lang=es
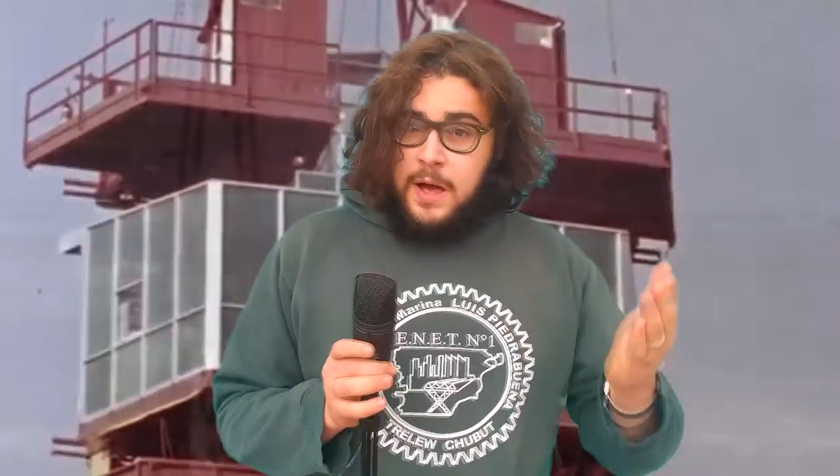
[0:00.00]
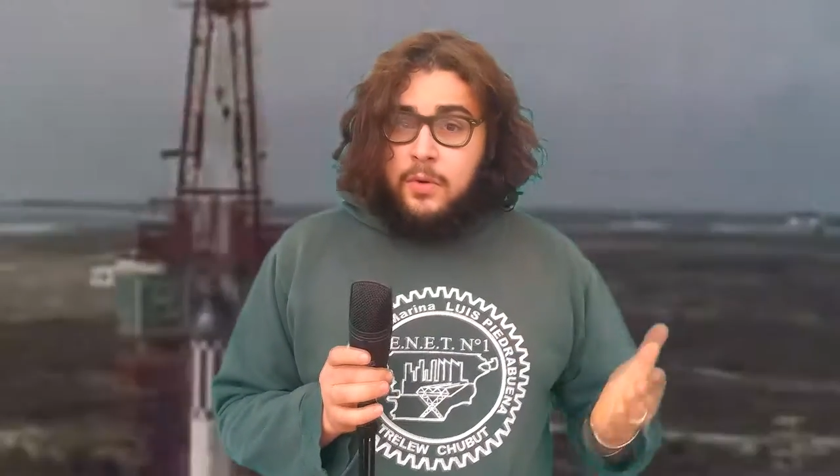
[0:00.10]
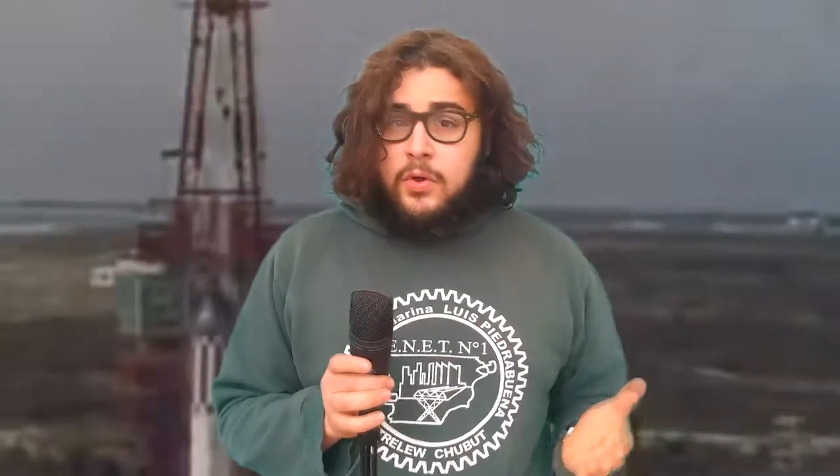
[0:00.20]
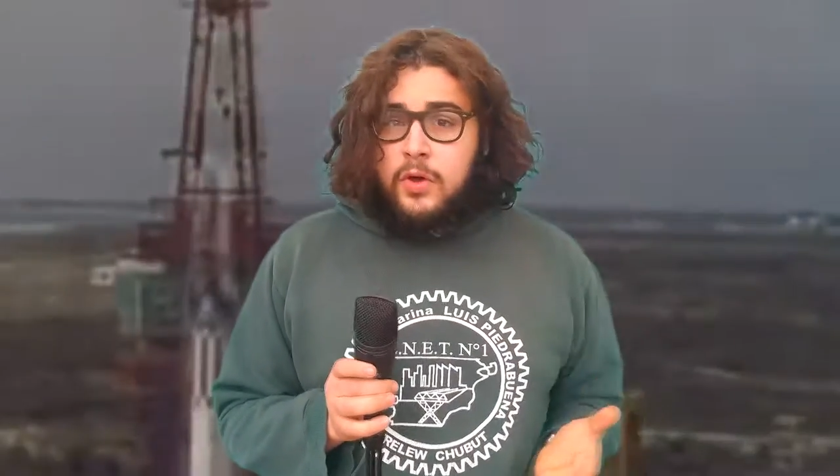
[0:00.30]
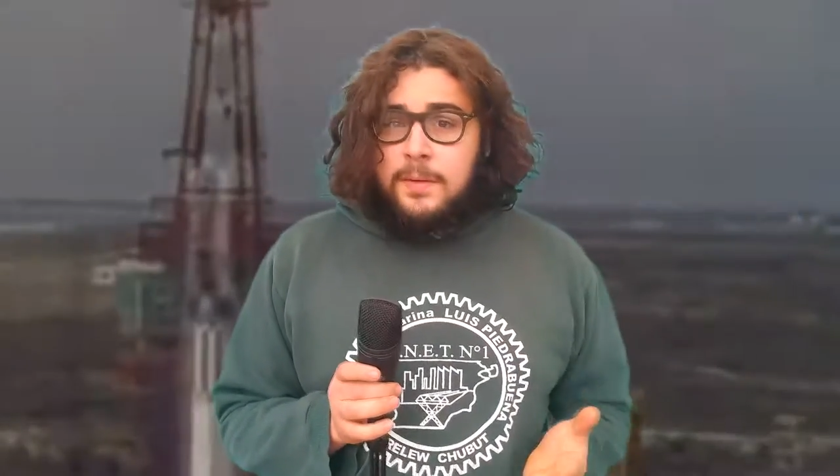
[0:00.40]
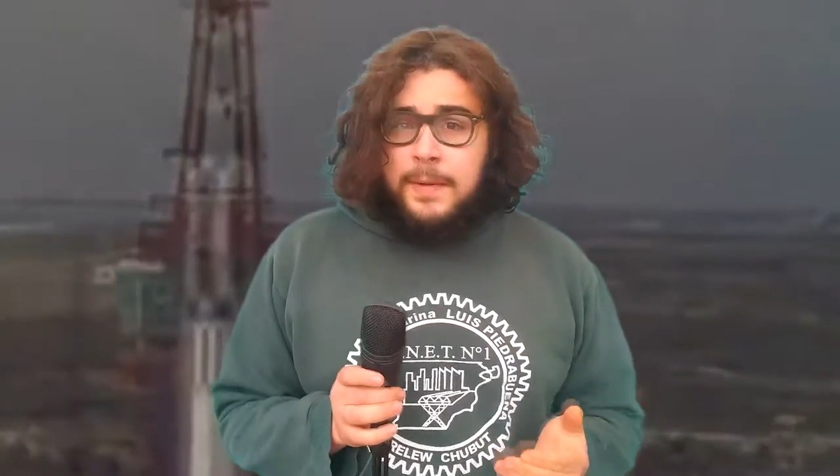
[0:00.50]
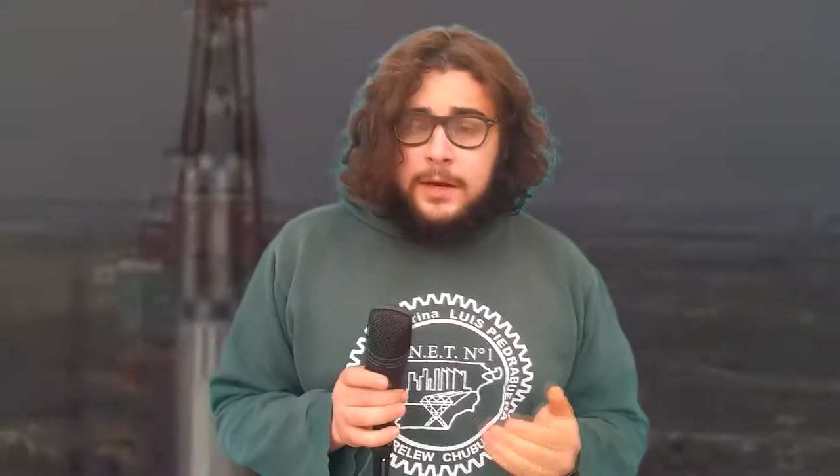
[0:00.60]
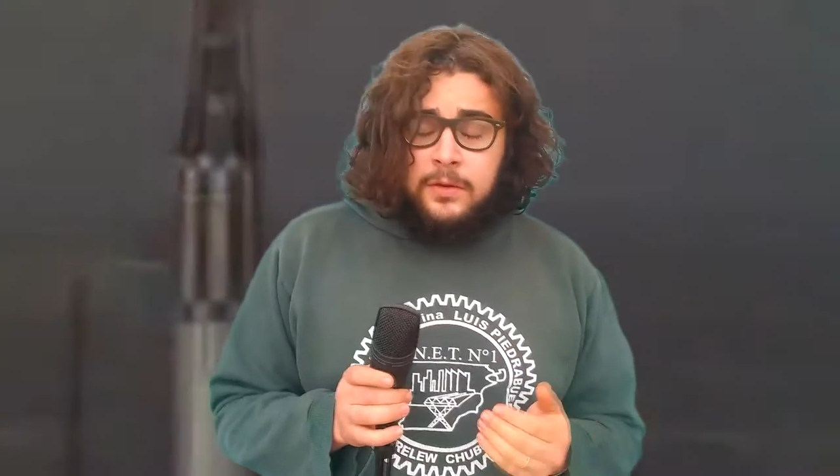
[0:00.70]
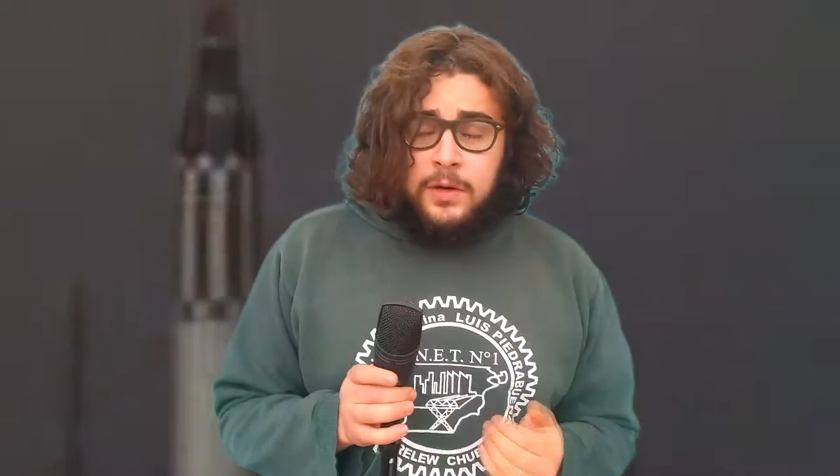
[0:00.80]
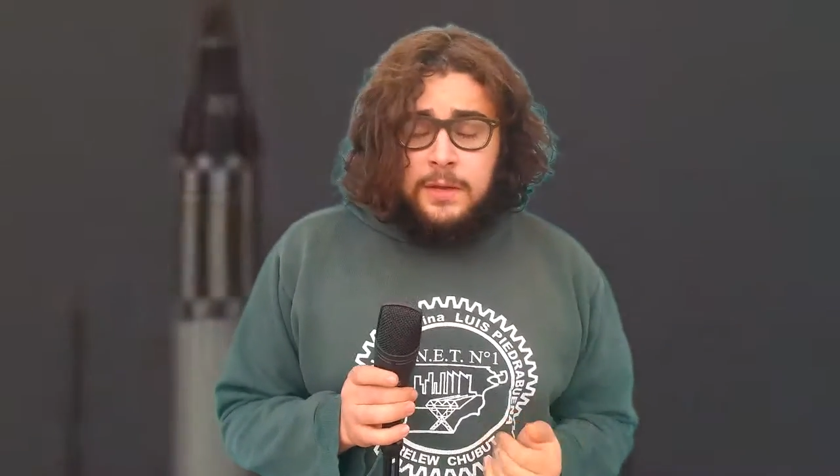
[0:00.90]
a bordo del
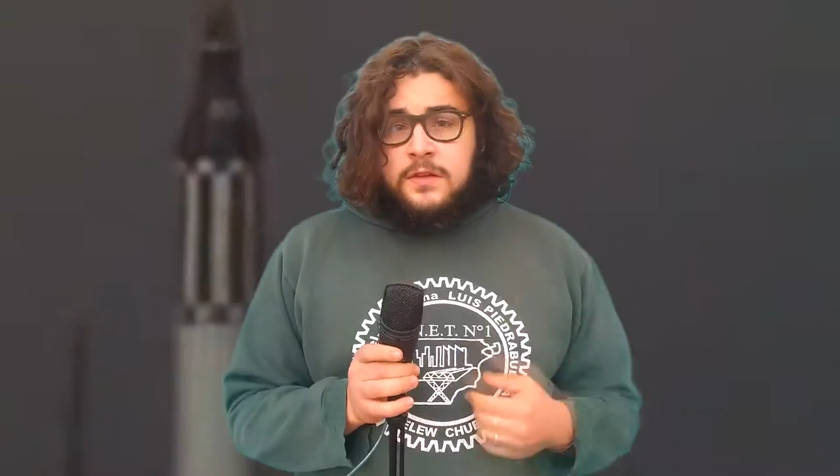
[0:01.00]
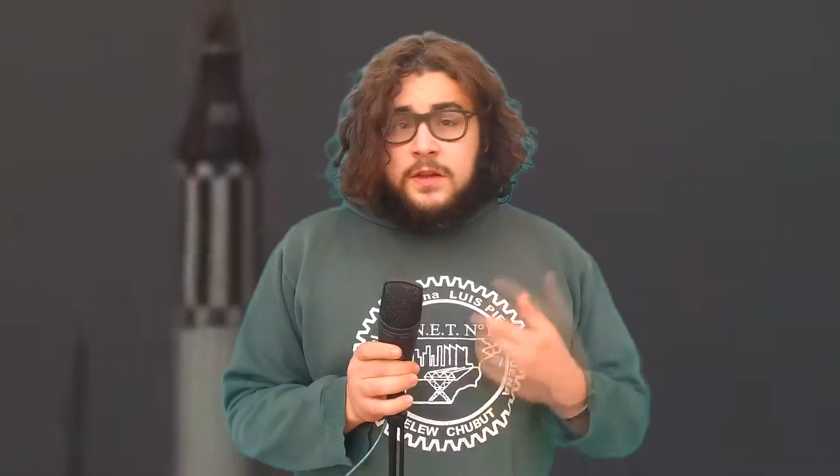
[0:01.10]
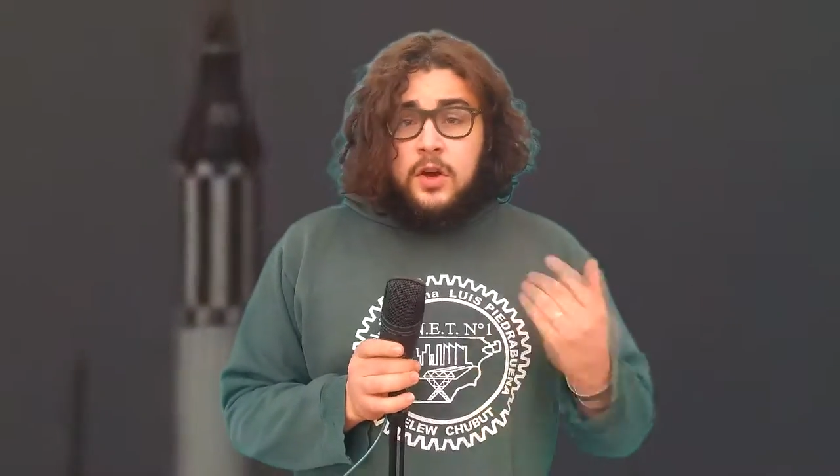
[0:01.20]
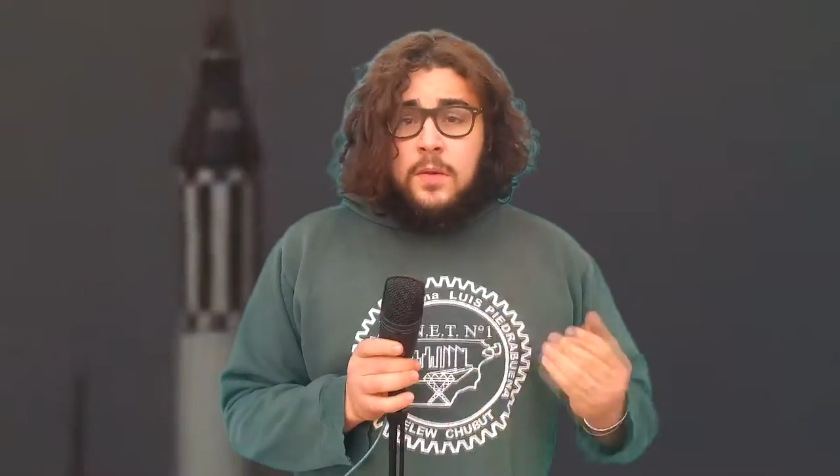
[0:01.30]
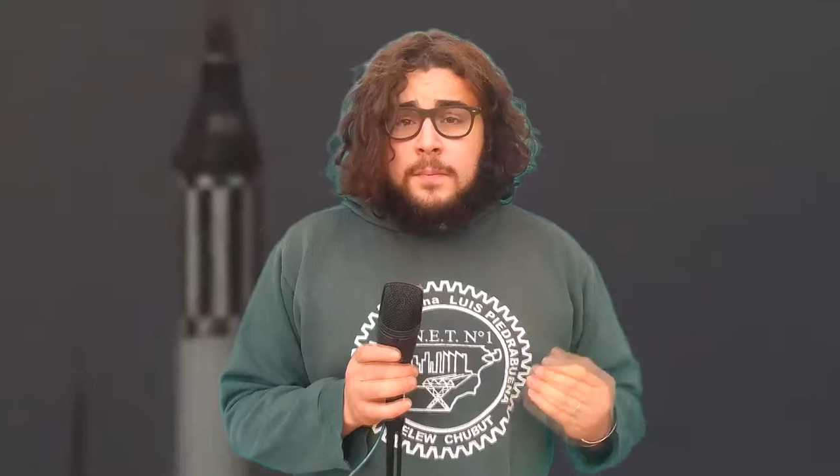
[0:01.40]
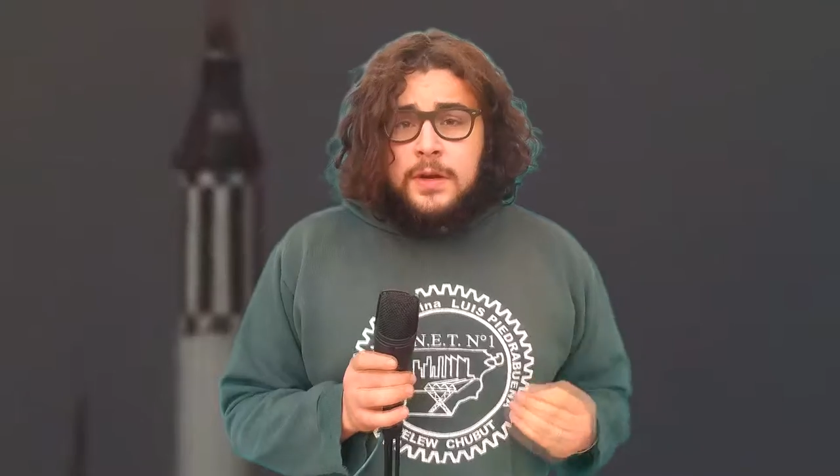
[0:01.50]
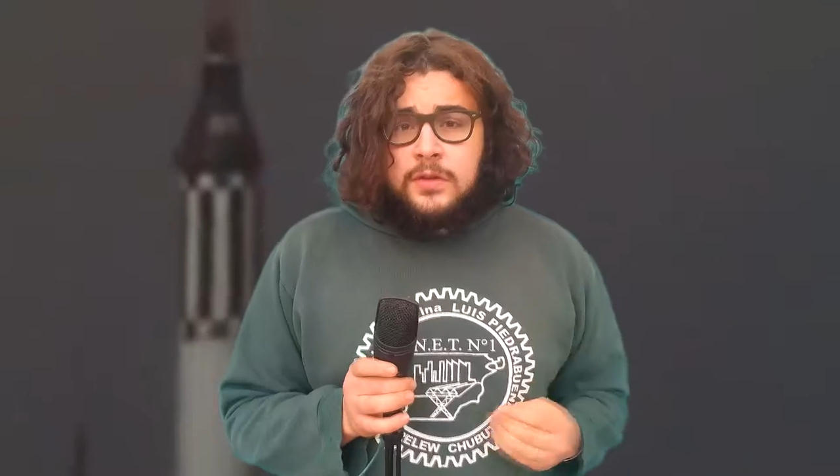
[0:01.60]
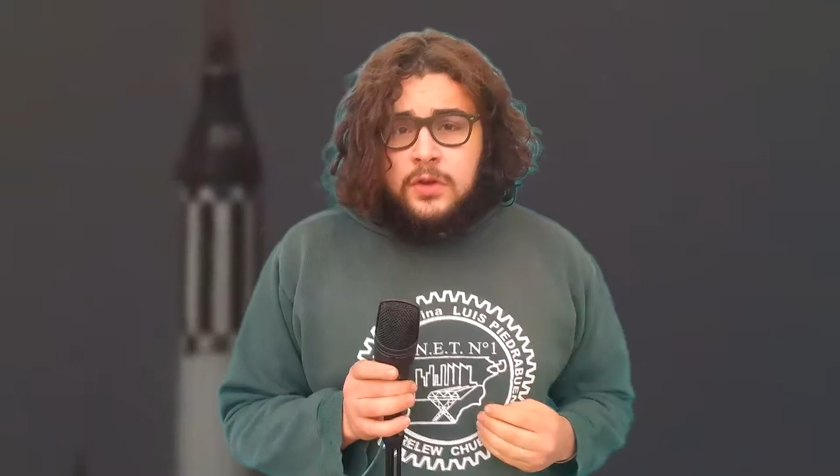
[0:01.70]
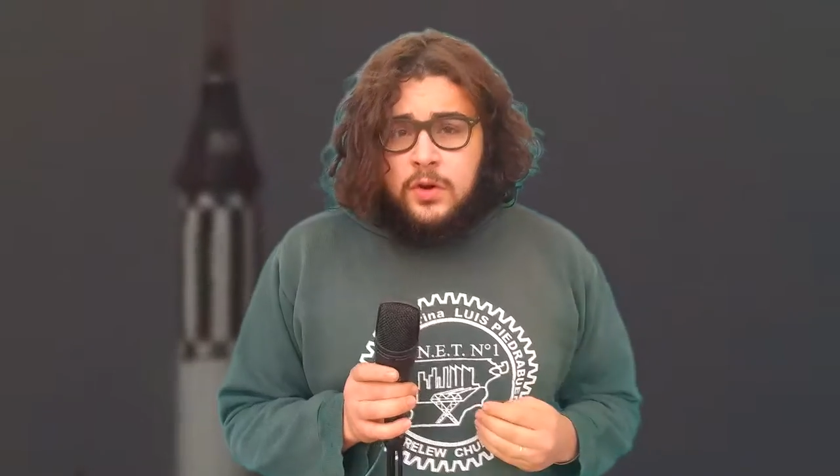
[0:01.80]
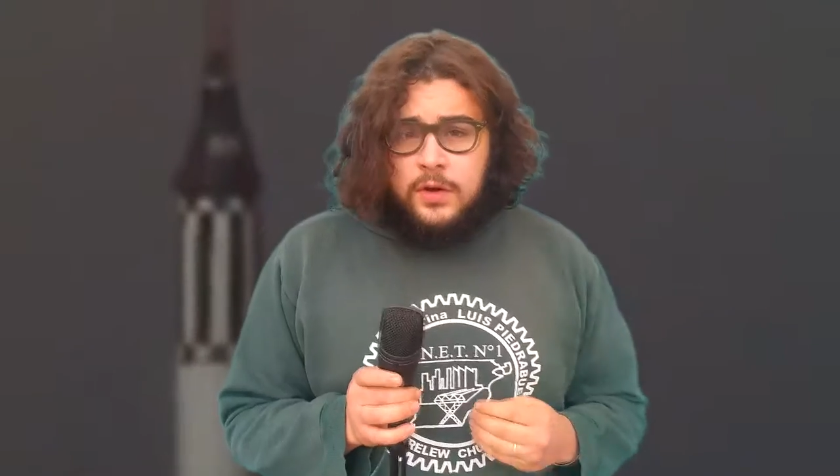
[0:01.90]
Mercury, se
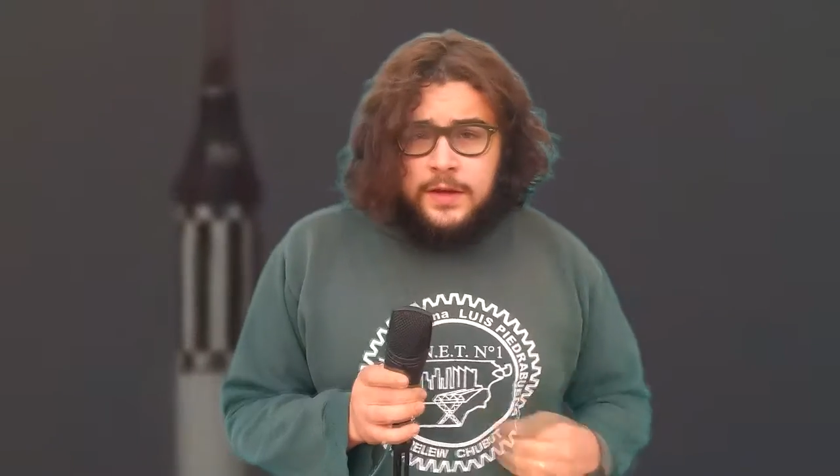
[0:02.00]
convirtió